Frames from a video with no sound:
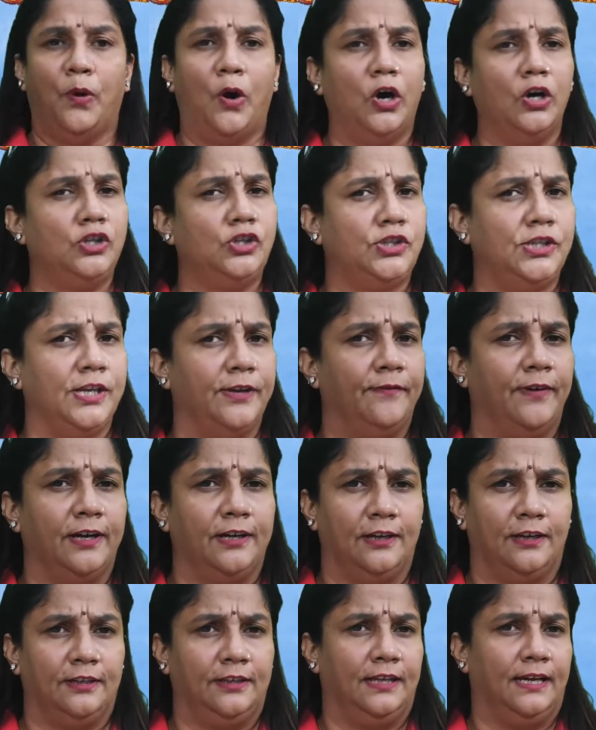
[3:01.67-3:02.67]
बहुत सेवा
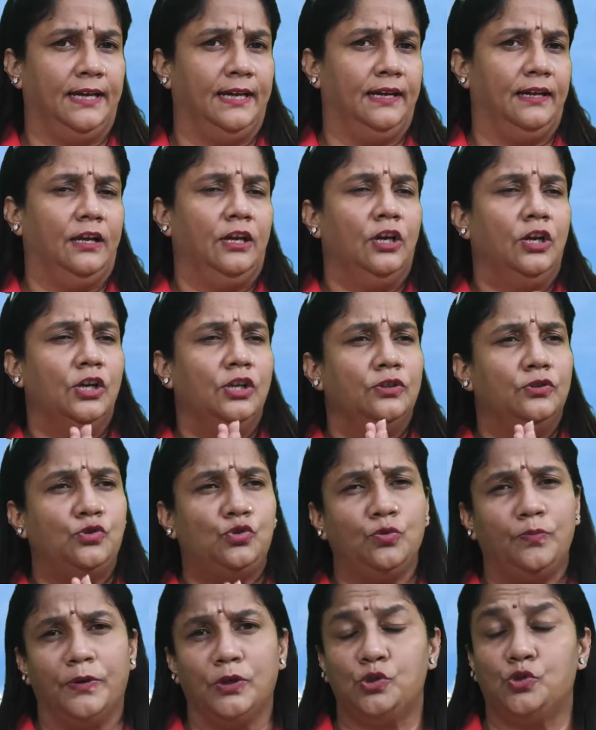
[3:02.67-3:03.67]
करता है
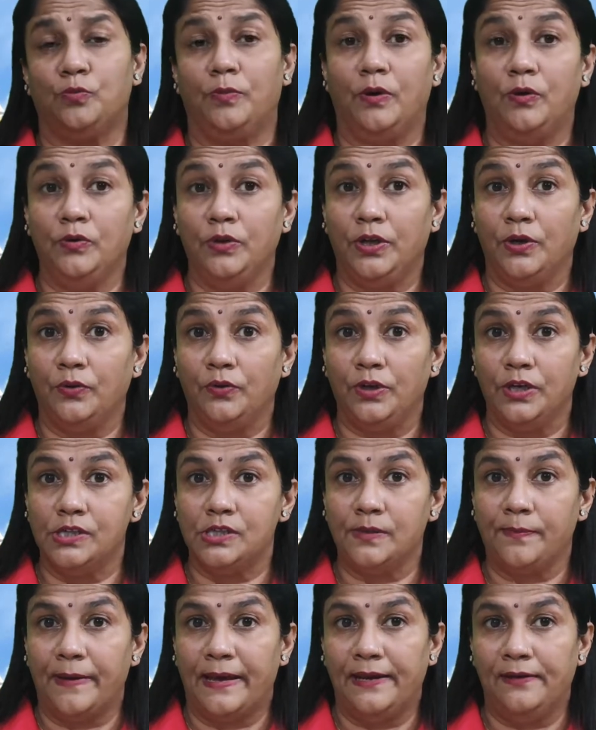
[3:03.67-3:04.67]
सुबह सुबह उनके उठने
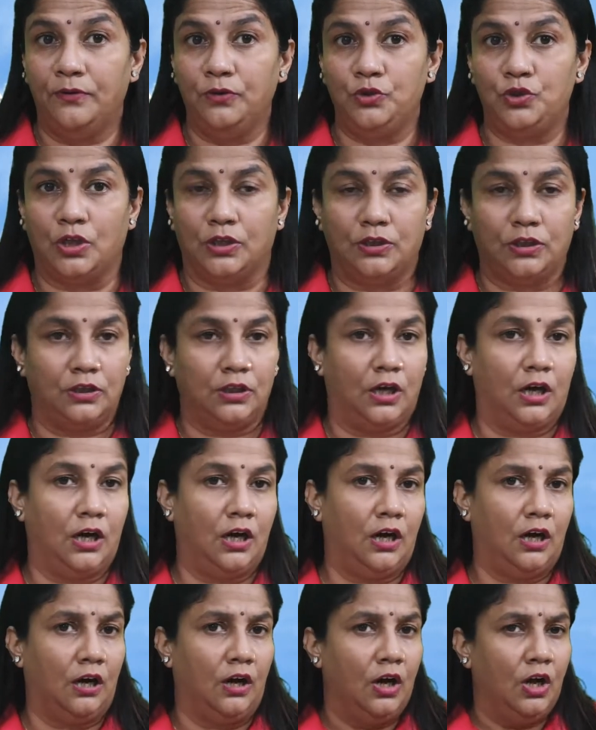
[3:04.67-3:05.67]
से पहले उठ जाता
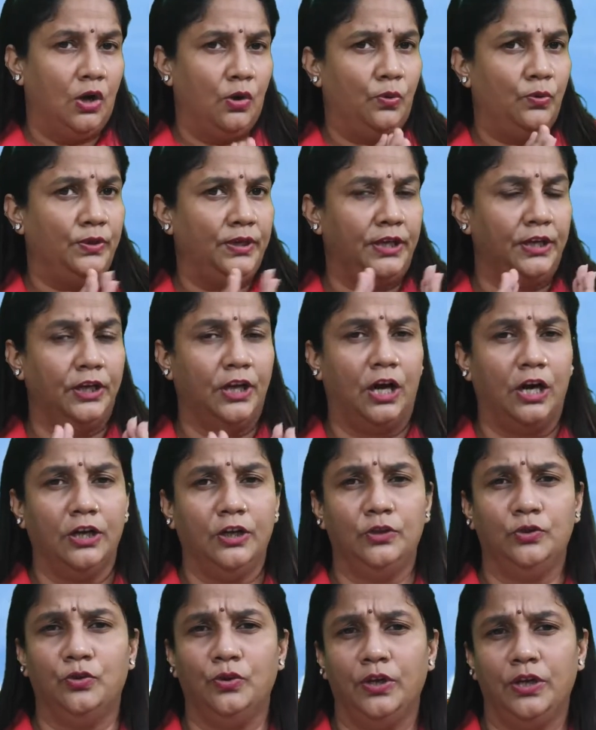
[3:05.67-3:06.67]
था उनके
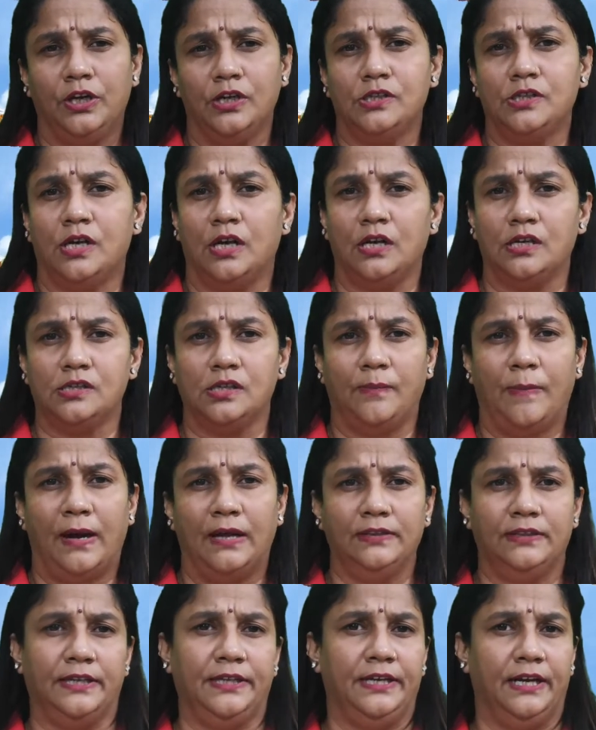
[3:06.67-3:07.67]
नहाने धोने का सारा
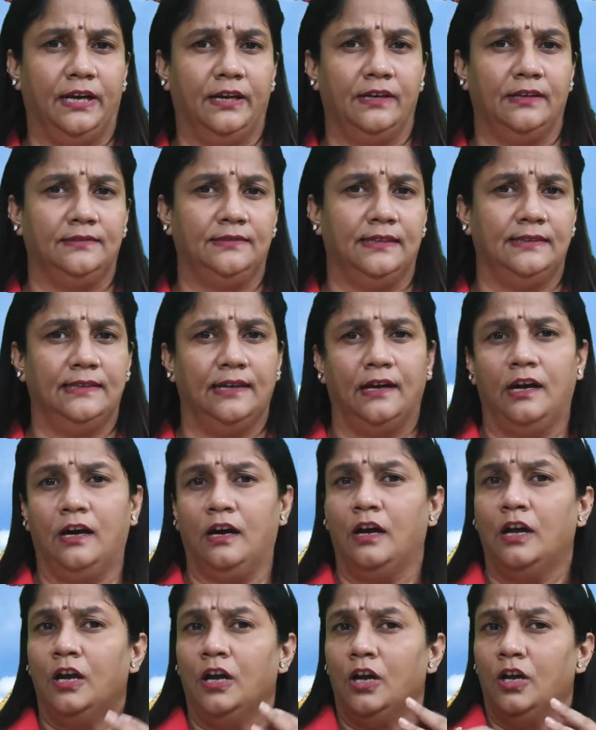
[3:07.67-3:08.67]
सामान तैयार रखता था
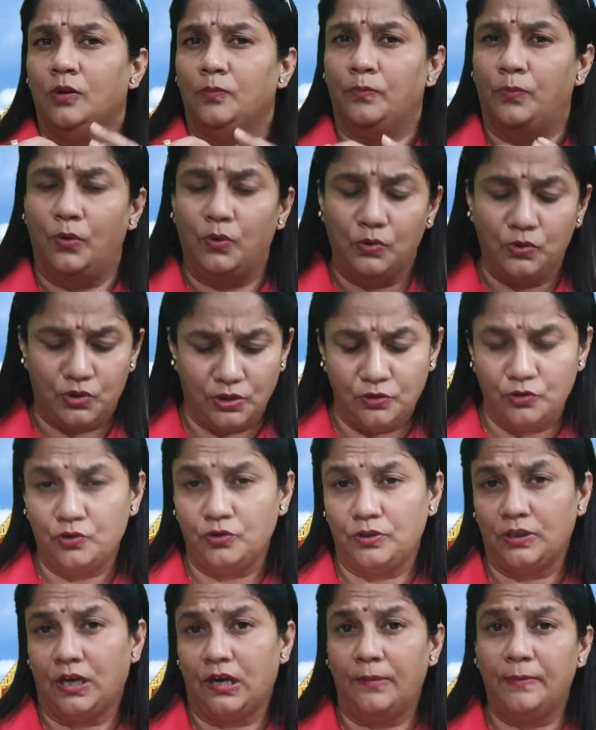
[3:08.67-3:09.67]
भोजन जो
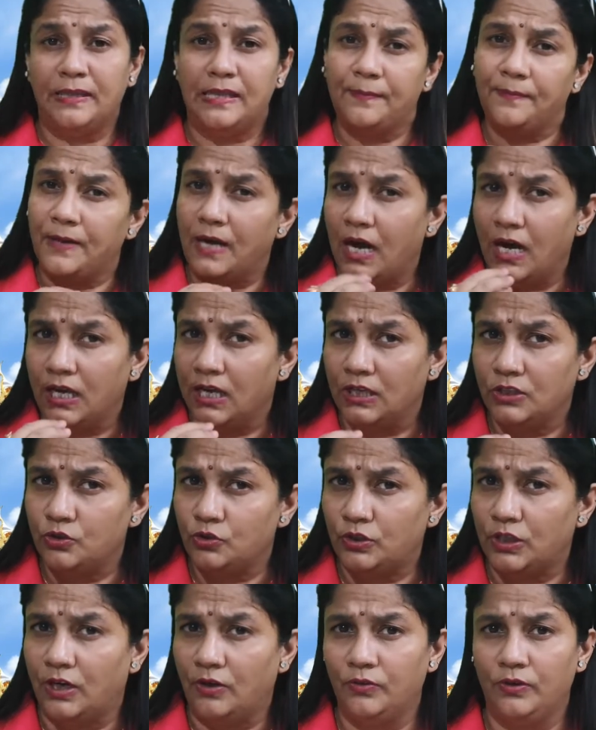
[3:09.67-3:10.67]
था मतलब खाना जो
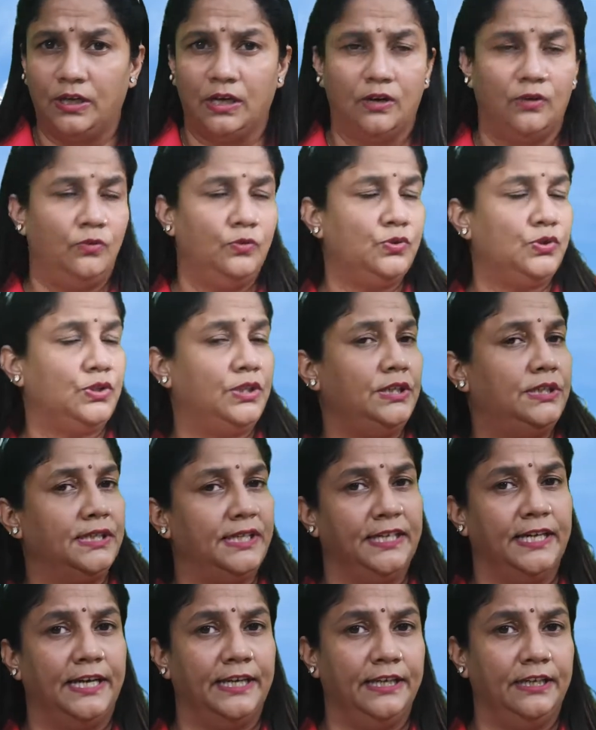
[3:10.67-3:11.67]
था उनका उसकी
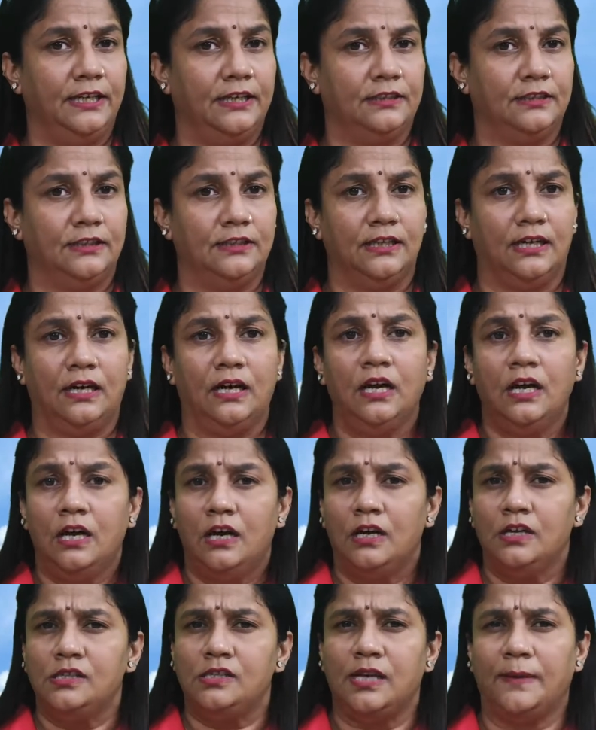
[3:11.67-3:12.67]
तैयारी करता था
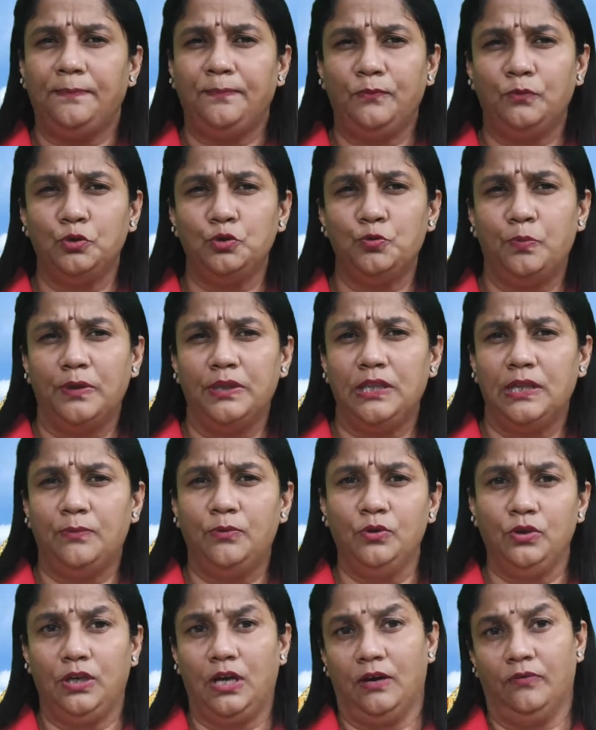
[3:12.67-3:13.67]
सब कुछ मतलब
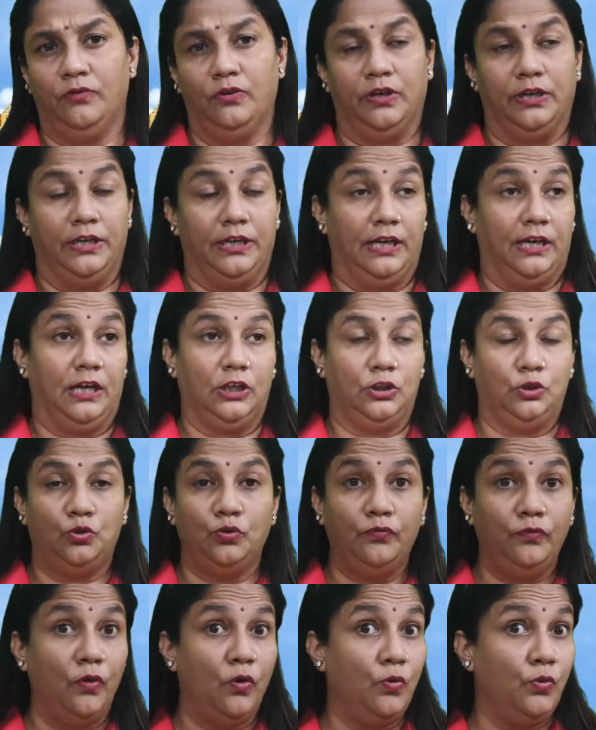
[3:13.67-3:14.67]
उनका वो करने लगा तो
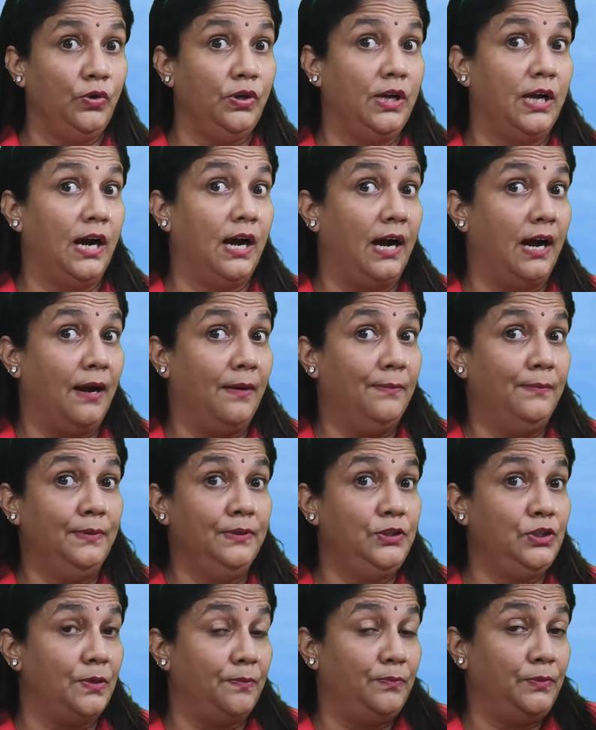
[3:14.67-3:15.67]
वो उनका अब
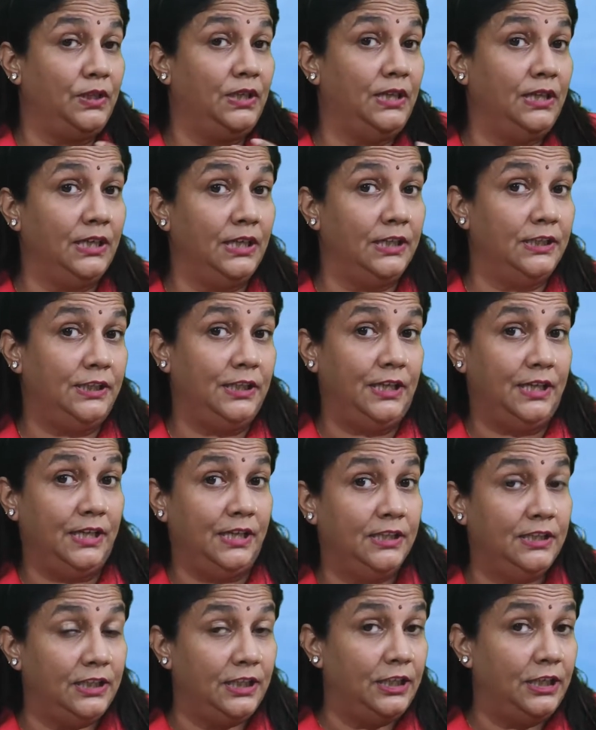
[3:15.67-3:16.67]
जब धीरे
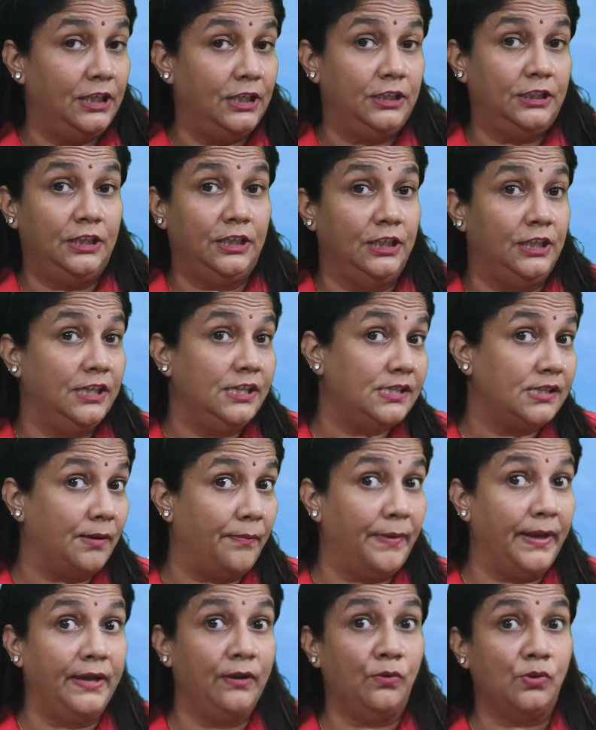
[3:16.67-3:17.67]
धीरे धीरे धीरे
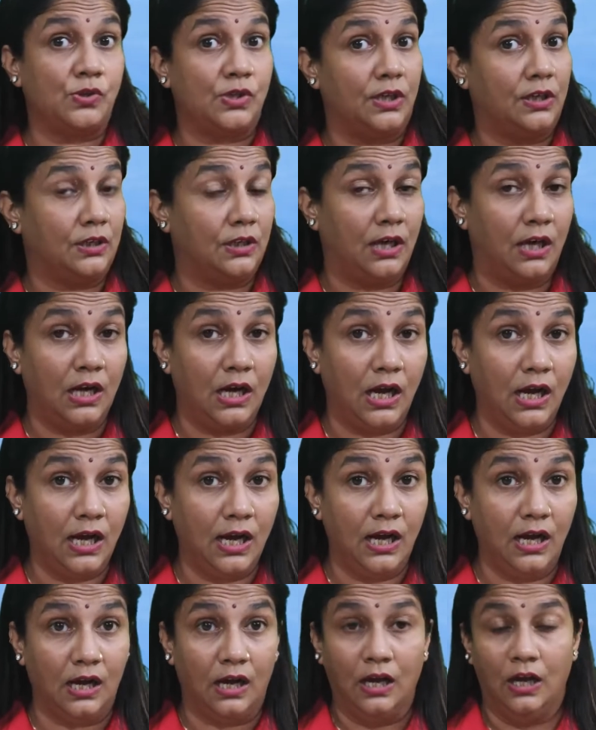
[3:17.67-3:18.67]
समय गुजरता
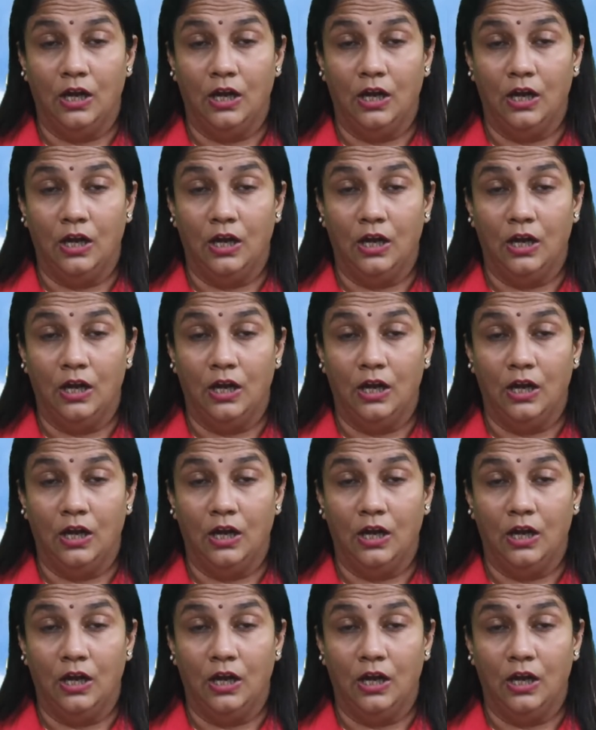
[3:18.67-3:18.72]
रहा